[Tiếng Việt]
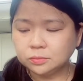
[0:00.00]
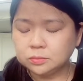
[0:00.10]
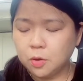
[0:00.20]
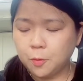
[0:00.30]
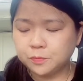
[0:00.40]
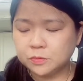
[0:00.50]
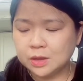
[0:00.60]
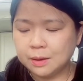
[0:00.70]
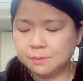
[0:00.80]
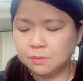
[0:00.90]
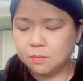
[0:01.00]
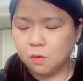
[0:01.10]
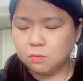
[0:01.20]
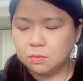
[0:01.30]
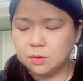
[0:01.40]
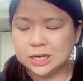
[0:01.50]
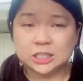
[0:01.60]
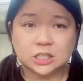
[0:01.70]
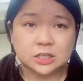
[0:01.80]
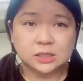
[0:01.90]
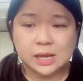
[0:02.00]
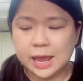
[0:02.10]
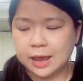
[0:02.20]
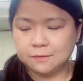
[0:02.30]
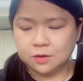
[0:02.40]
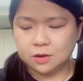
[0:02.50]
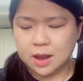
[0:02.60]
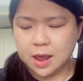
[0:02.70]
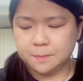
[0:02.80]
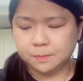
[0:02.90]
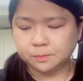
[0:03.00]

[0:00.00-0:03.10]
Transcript: 149 ngàn Việt Nam